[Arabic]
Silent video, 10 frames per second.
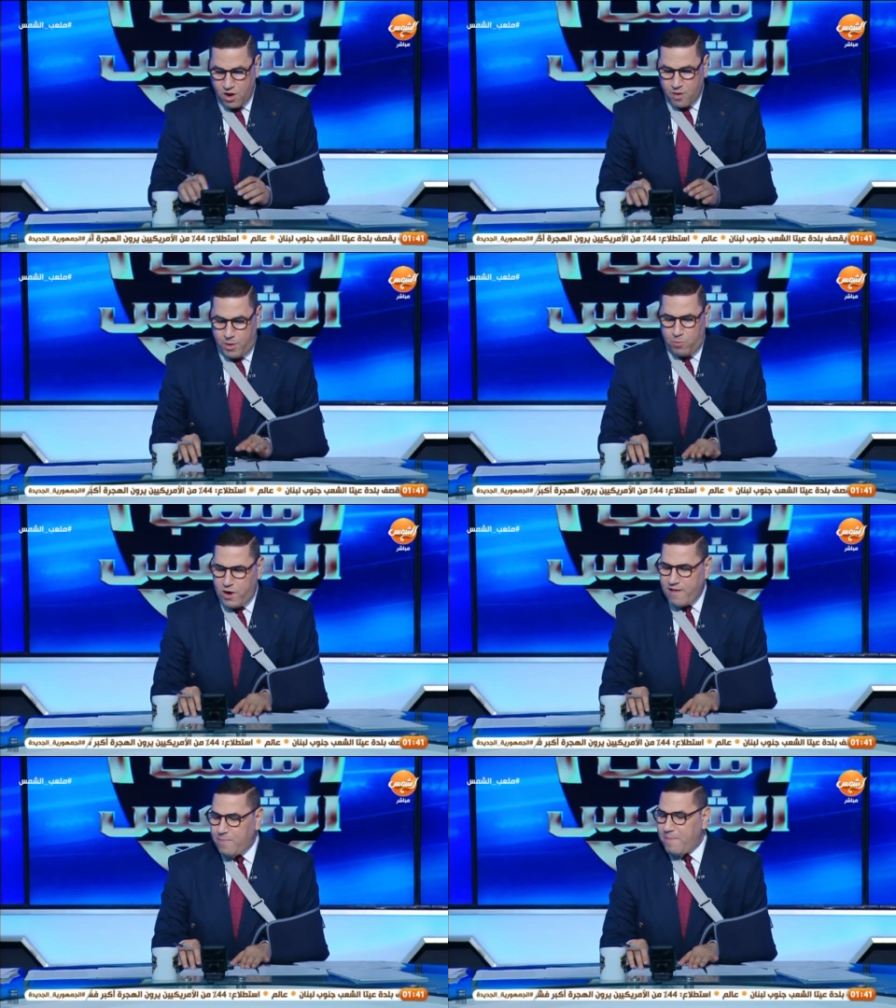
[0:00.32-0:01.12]

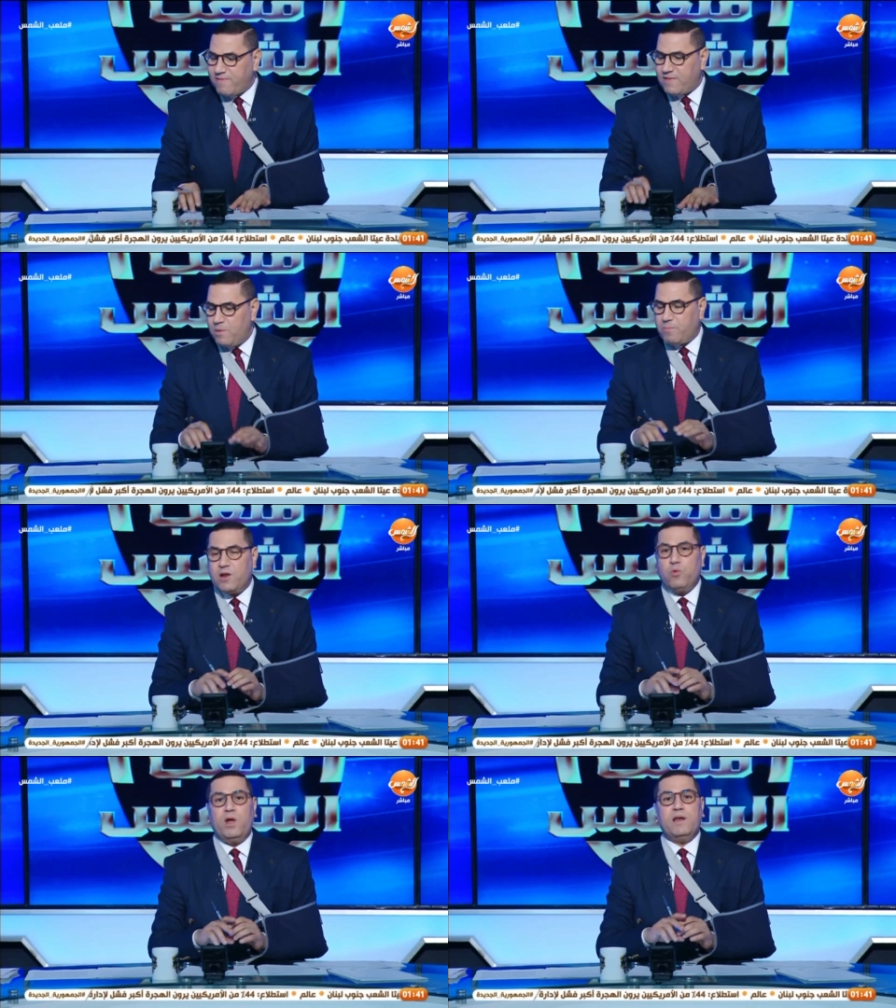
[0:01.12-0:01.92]
بالمناسبه بس
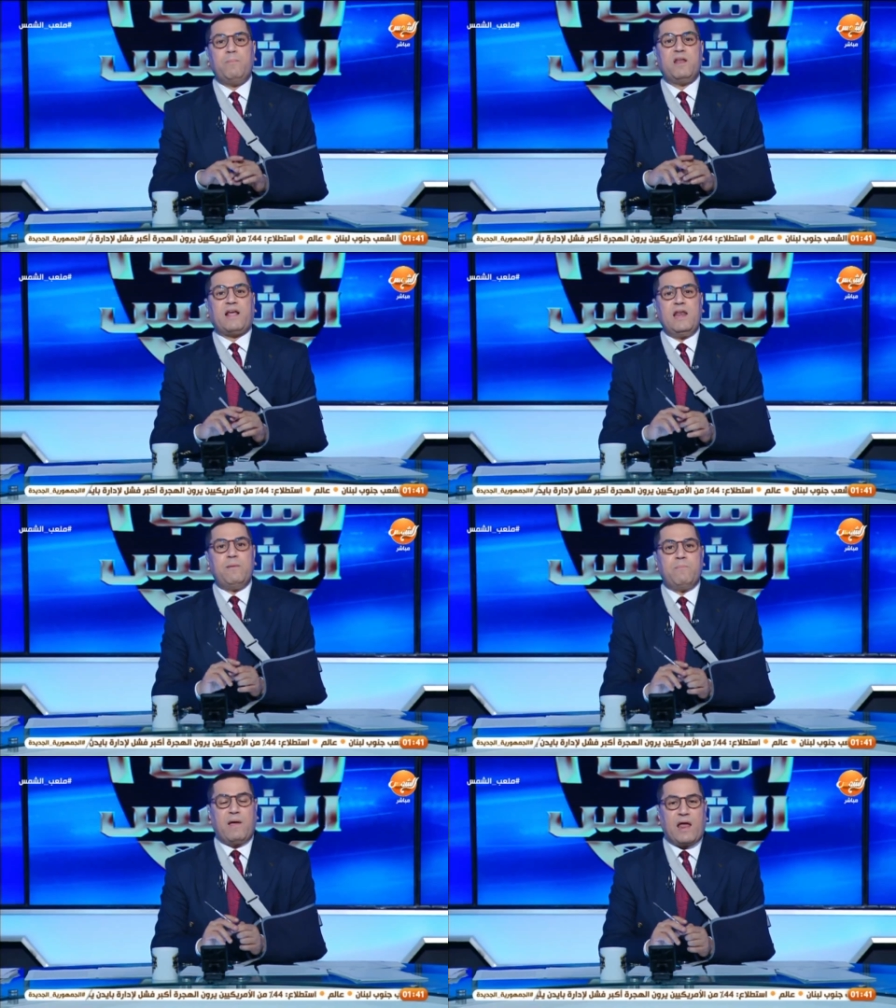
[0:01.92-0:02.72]
يمكن واحنا
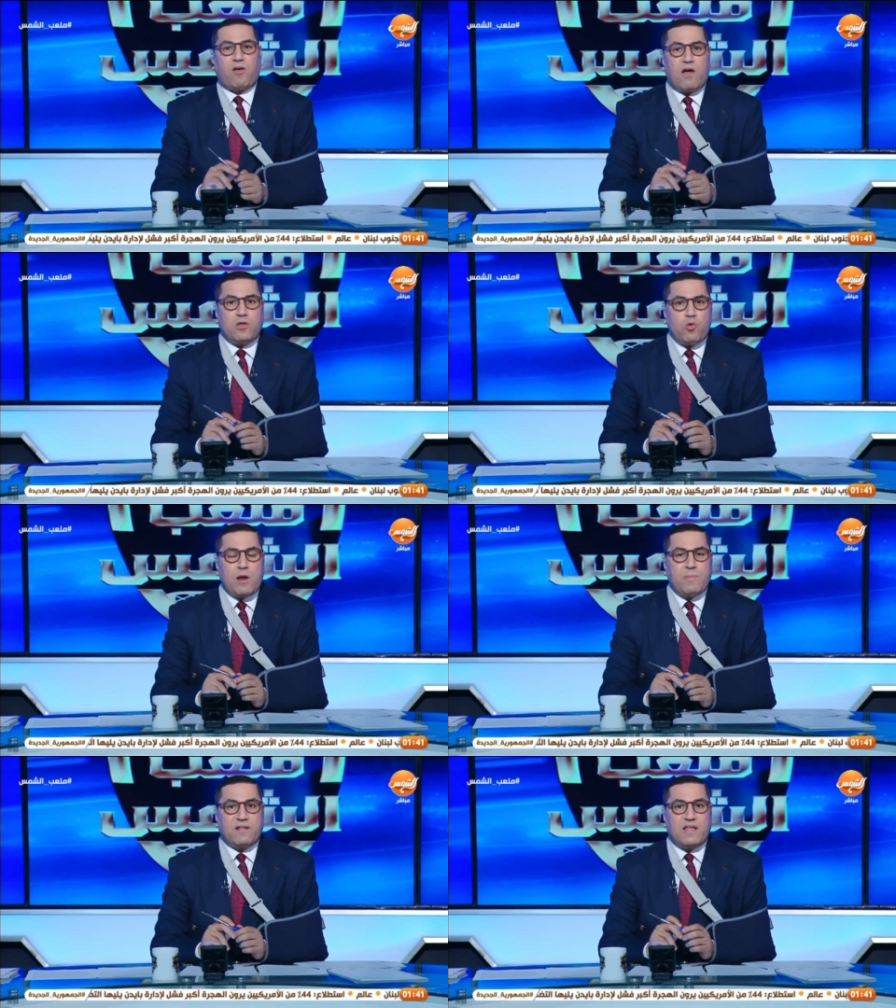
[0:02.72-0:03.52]
بنتكلم عن
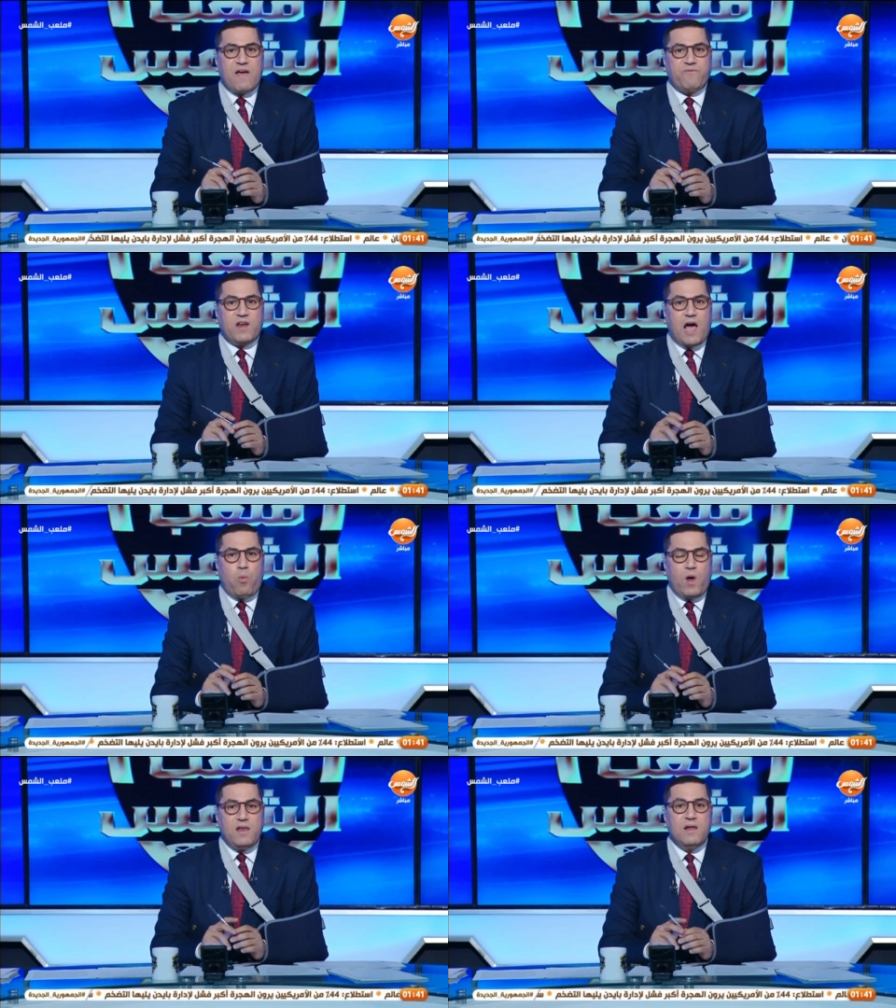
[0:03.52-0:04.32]
قادرون باختلاف في
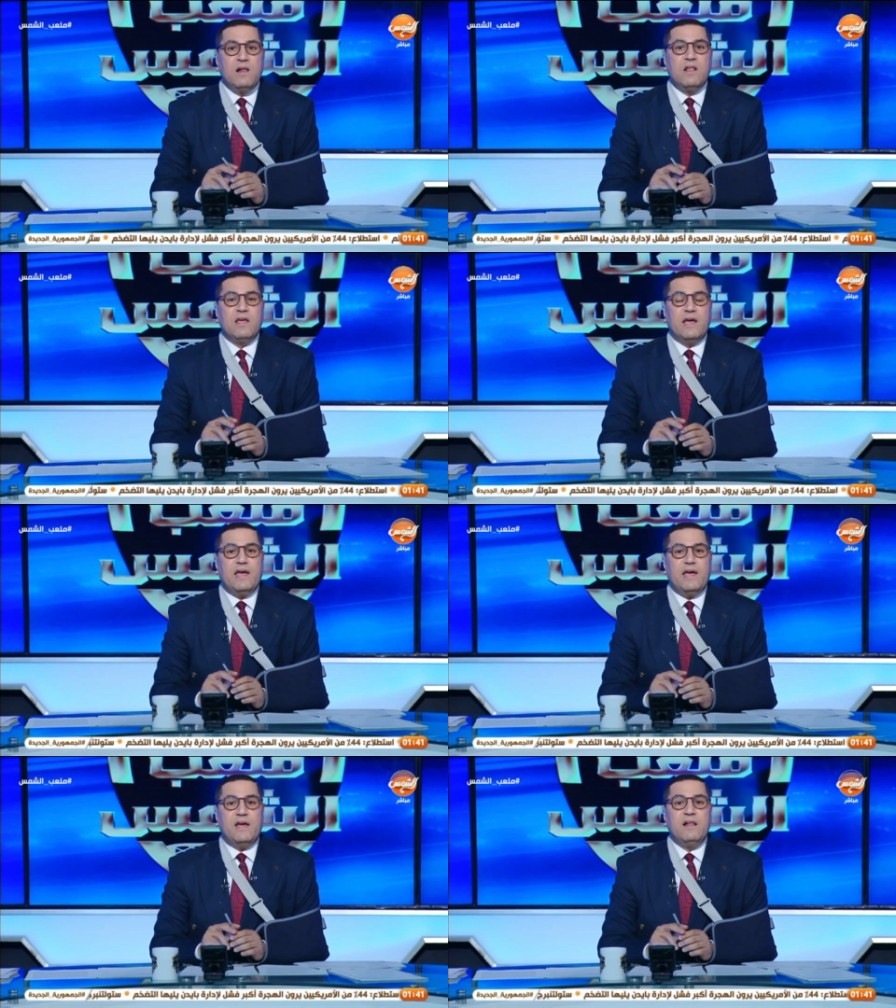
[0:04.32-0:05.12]
الاول
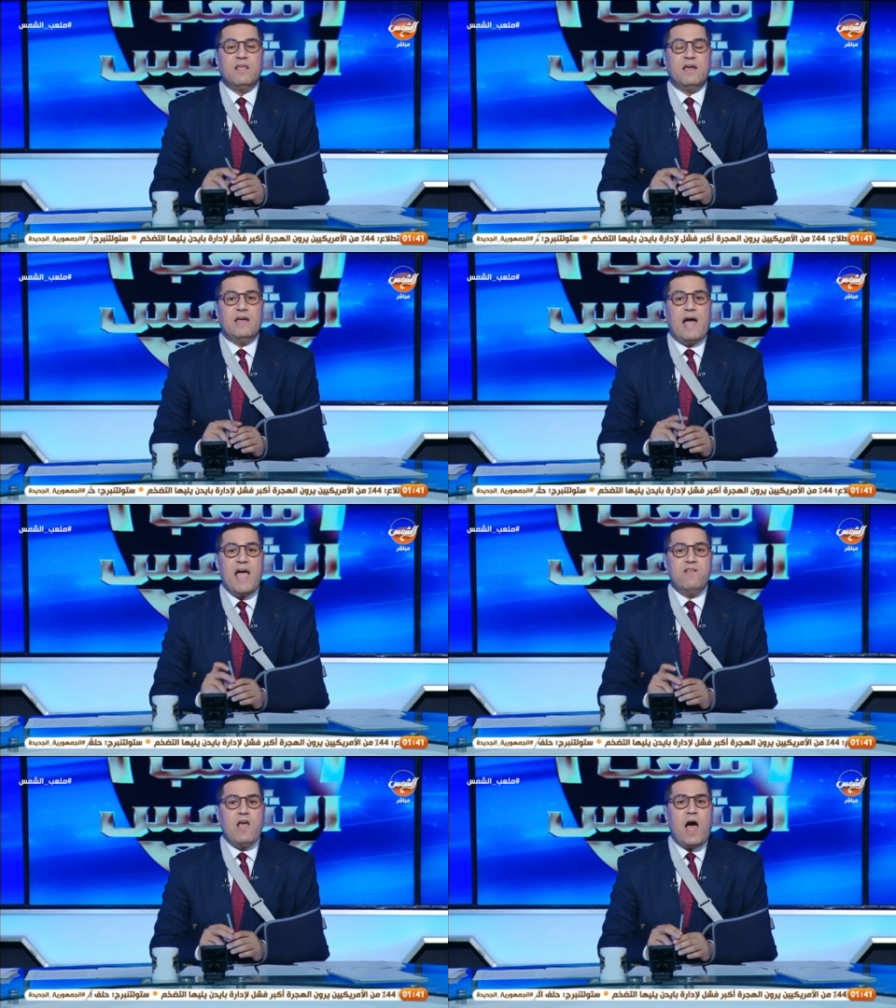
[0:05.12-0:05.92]
آآ آه، آآ آه،
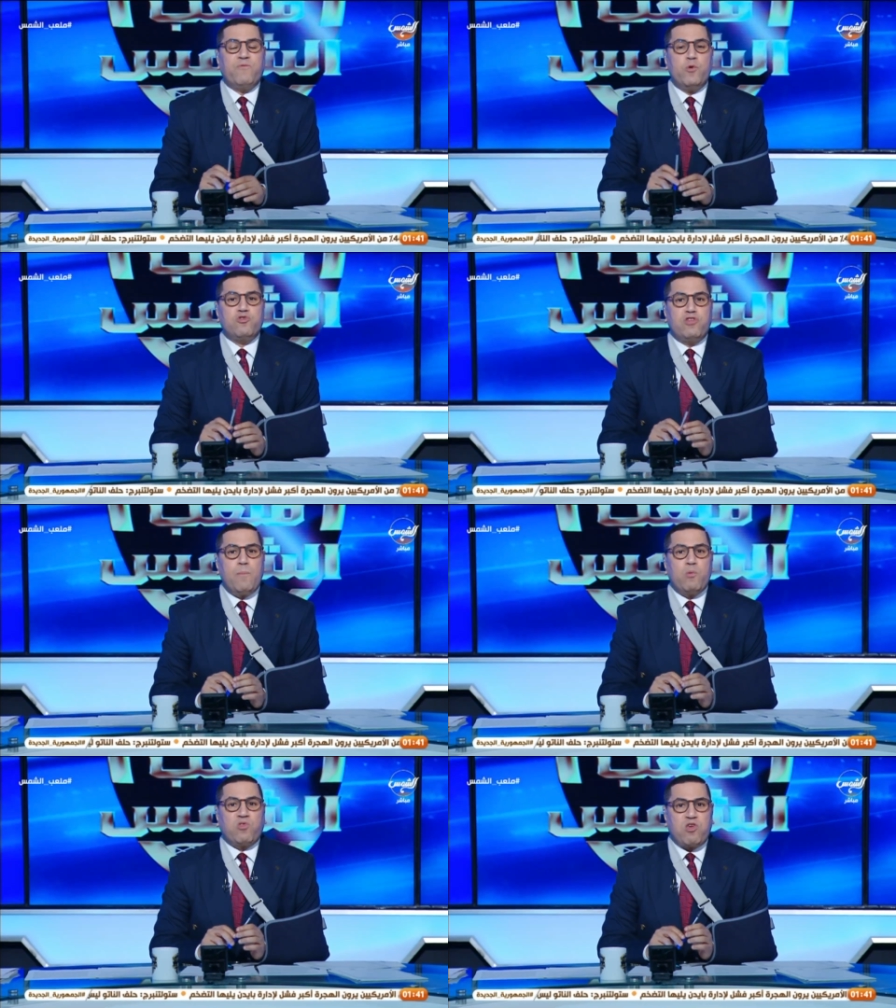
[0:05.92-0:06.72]
عايز اقف
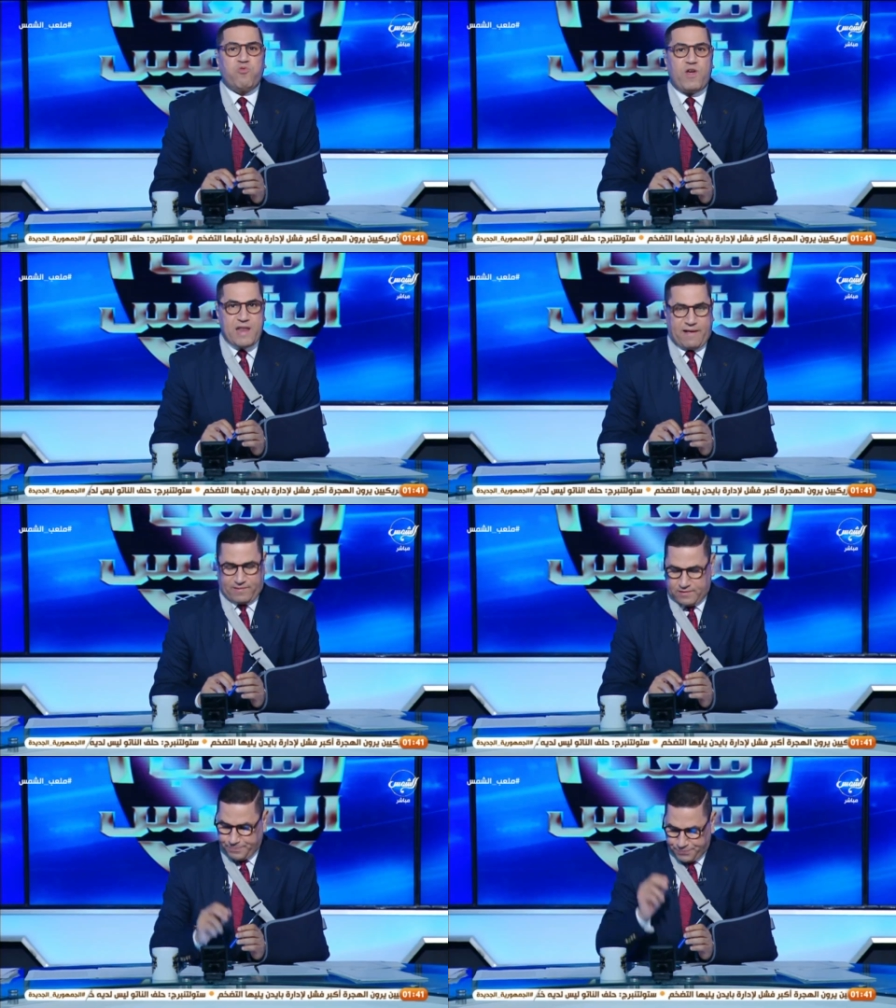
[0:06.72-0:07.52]
قدام مستشفى
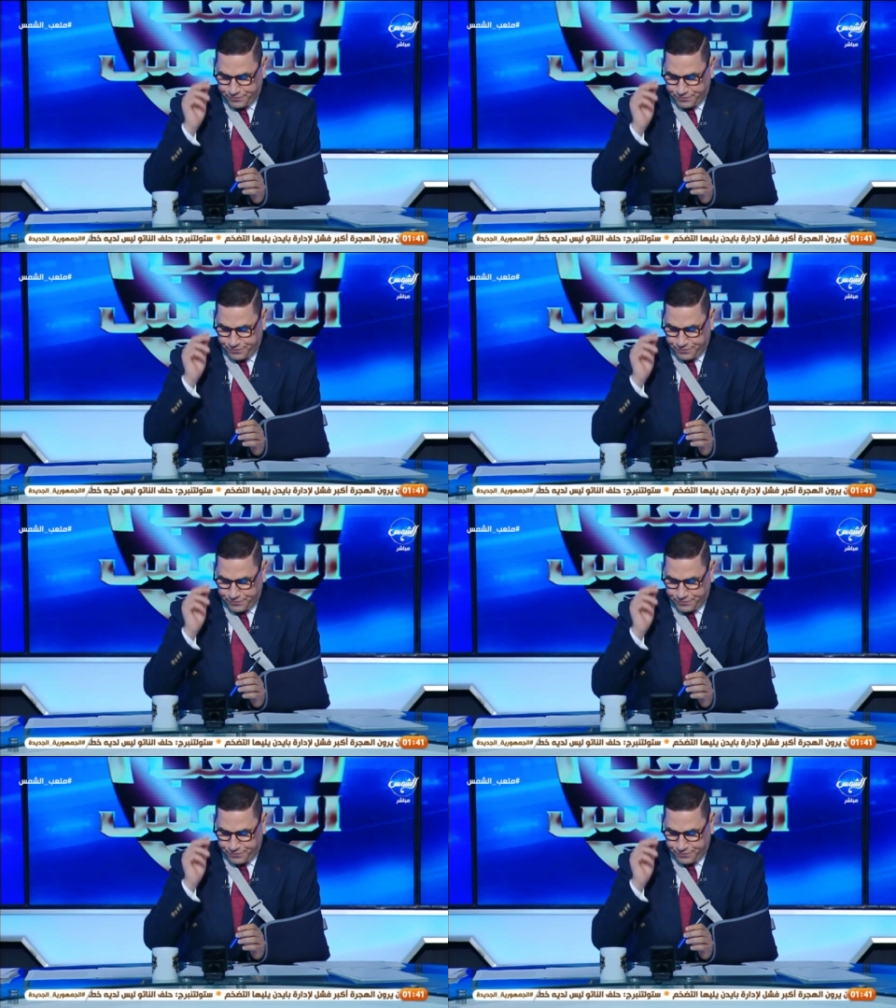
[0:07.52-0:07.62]
الناس